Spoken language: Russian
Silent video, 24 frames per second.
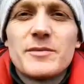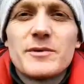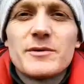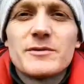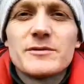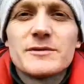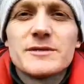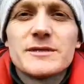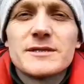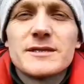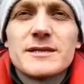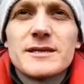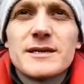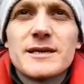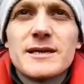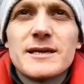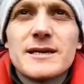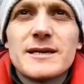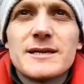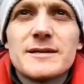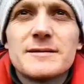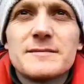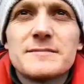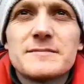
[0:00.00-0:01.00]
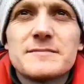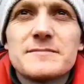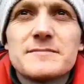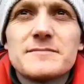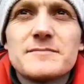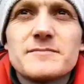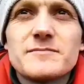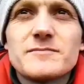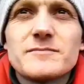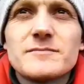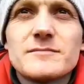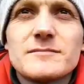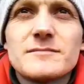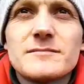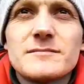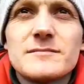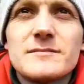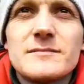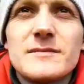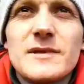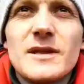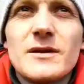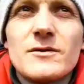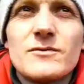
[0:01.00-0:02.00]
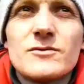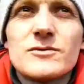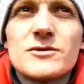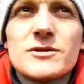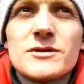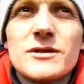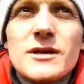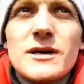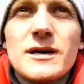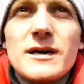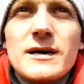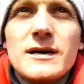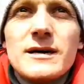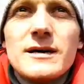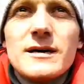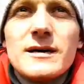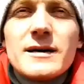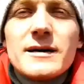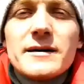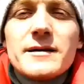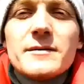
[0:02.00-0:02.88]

Просто нужно